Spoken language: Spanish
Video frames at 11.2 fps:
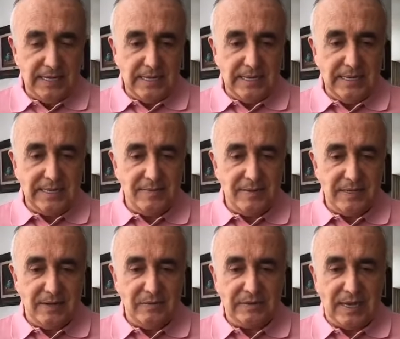Hay que
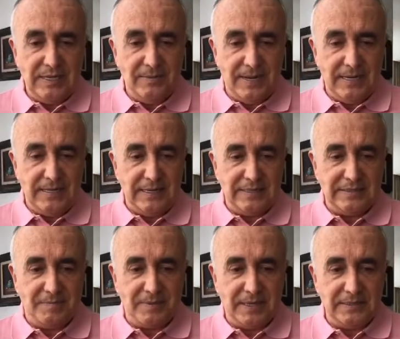mandar un talibán a
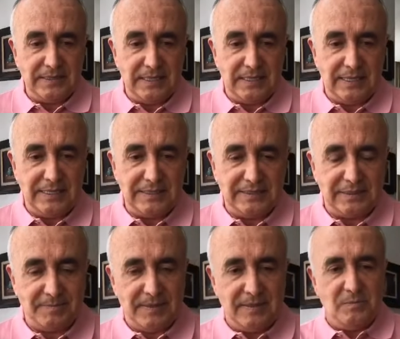desaparecer al
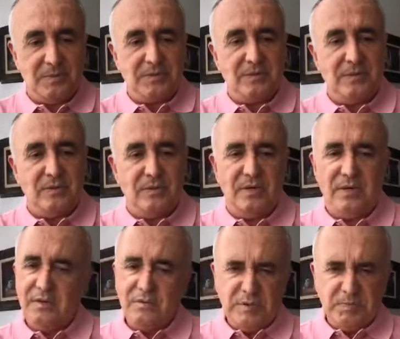sátrapa de López Obrador.
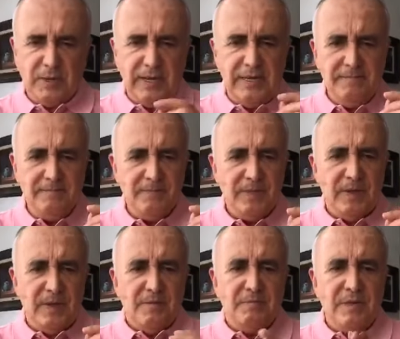No es por ahí.
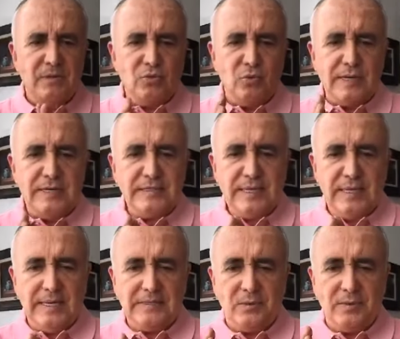Pero tú crees
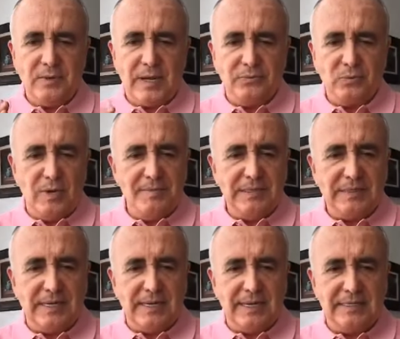que este gobierno capture y
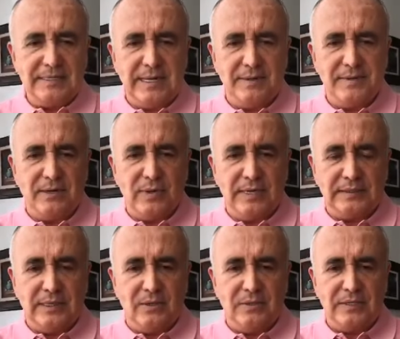meta a la cárcel a Javier
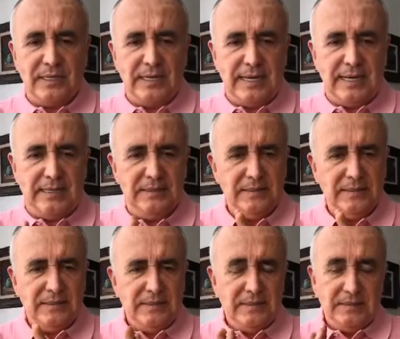Duarte o seguirá...
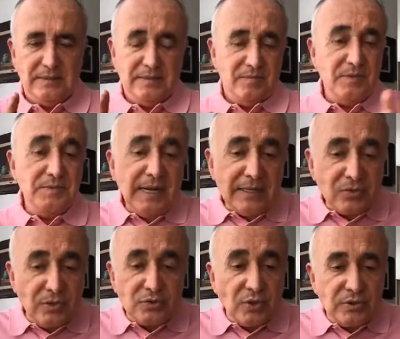Pues mira,
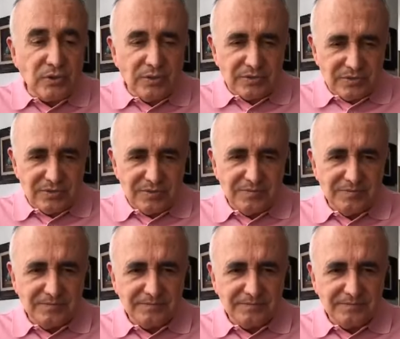son socios.